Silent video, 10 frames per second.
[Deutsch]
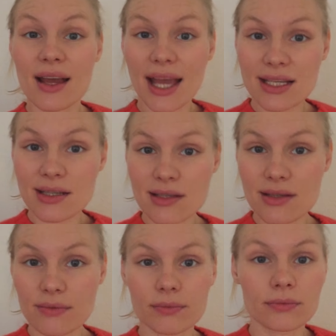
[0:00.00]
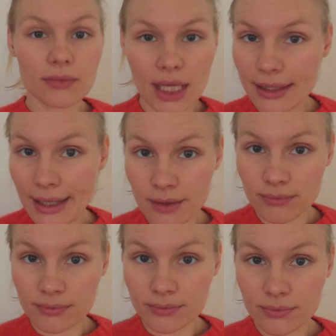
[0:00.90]
Erstens, geht
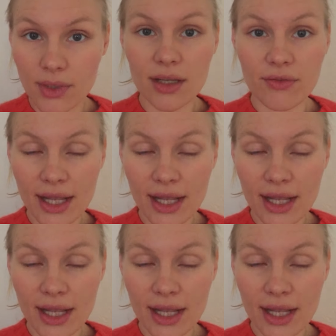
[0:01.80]
hin, geht